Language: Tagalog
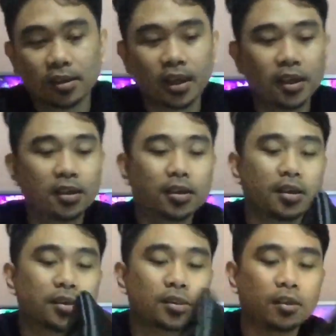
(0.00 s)
Okay?
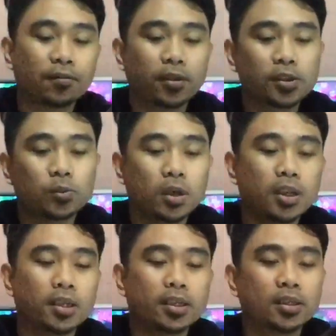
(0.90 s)
So the first
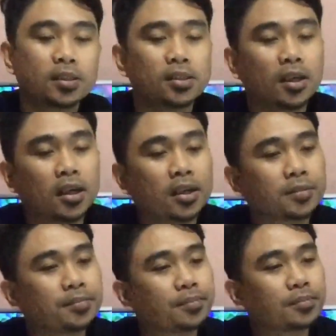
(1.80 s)
one is the
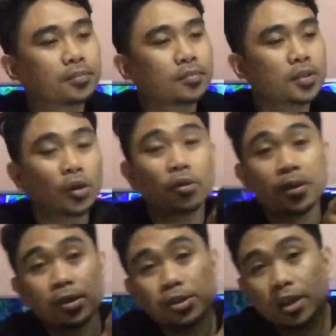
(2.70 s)
Oh,
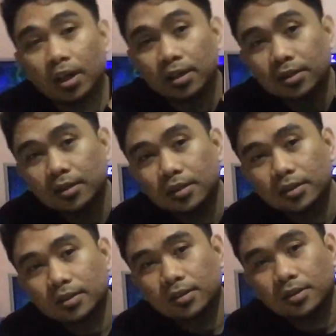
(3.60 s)
meron siyang
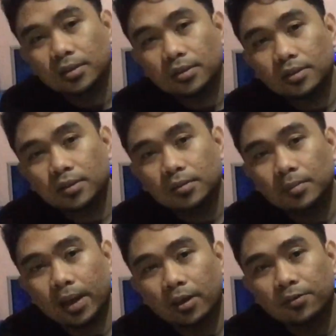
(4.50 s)

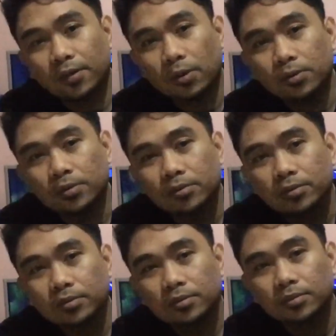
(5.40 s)
microphone
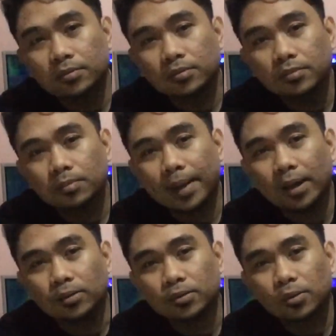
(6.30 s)

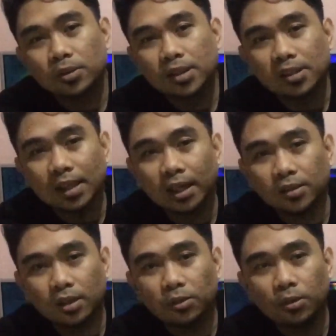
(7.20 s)
mount or sa
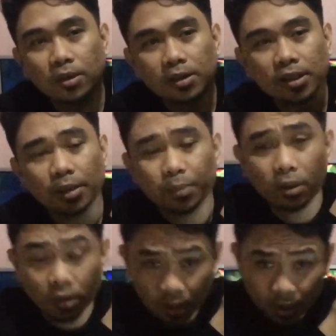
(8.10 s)
stand, sa dulo ng stand.
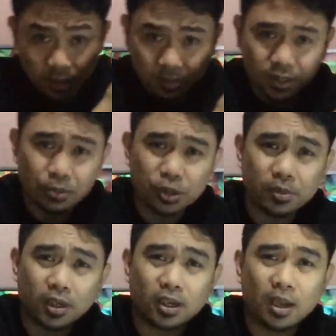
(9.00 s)
Pero hindi mo siya
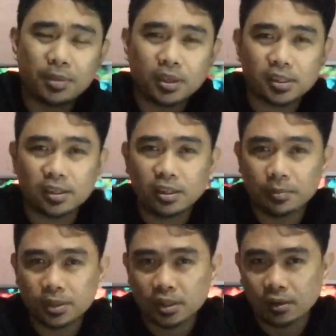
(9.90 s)
magagamit kasi hindi
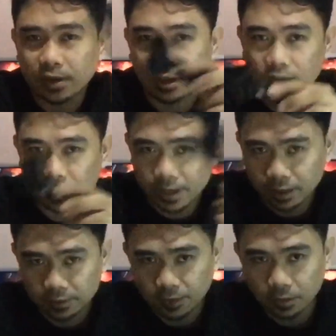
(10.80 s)
naman siya regular
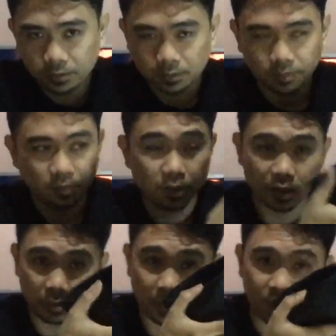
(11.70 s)
microphone.
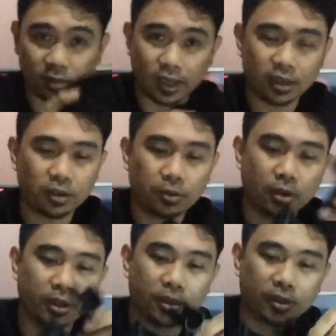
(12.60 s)
But thank you
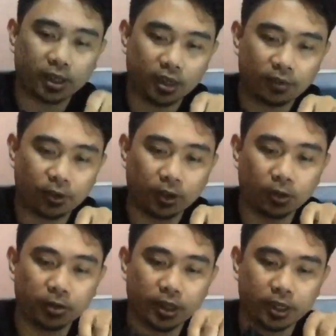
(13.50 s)
Audio Technica for
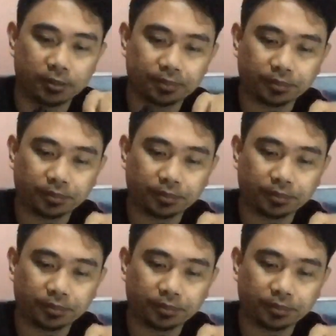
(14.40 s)
including it.